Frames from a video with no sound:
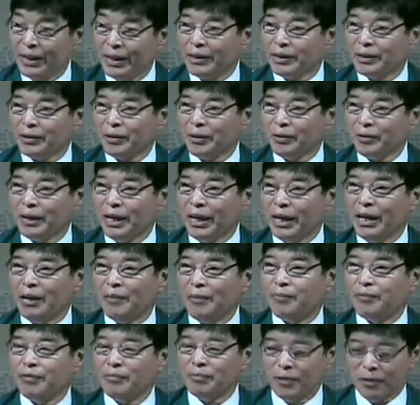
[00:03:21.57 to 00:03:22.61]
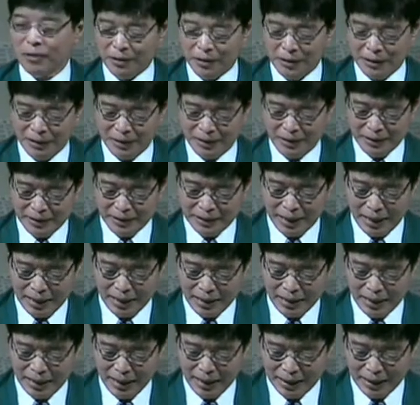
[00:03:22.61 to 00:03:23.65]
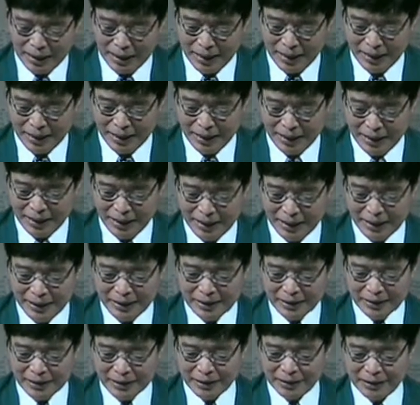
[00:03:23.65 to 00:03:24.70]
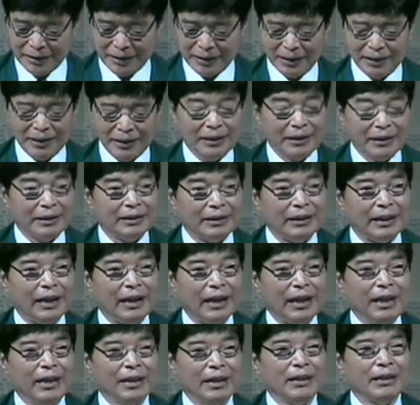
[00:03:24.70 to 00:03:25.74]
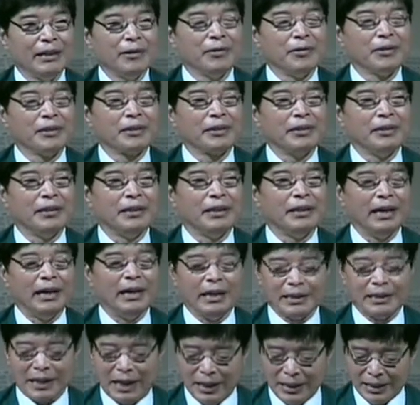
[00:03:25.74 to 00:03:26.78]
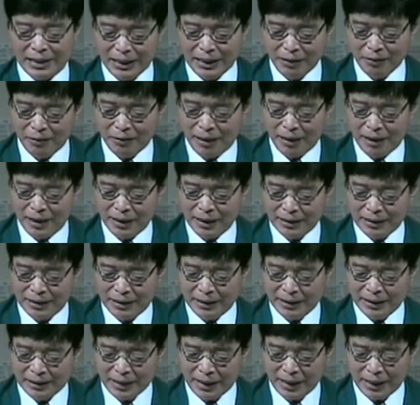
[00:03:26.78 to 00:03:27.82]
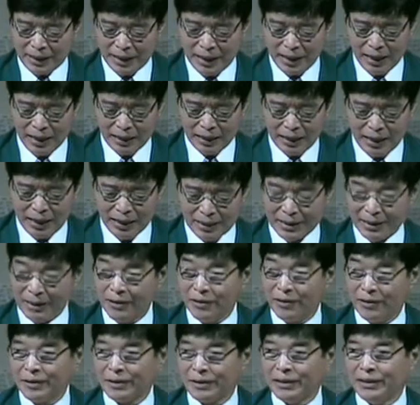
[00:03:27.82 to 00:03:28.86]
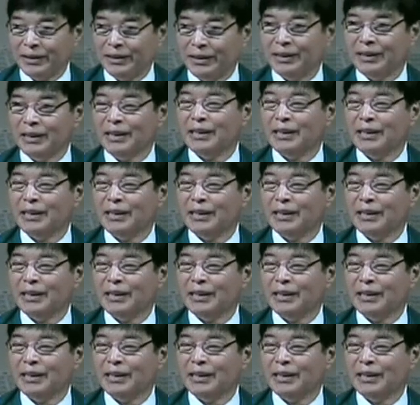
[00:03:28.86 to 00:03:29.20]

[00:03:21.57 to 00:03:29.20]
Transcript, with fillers: 또 내 부모를 사랑하라. 즉, 내 이웃을 내 자신과 같이 사랑하라 하신 것을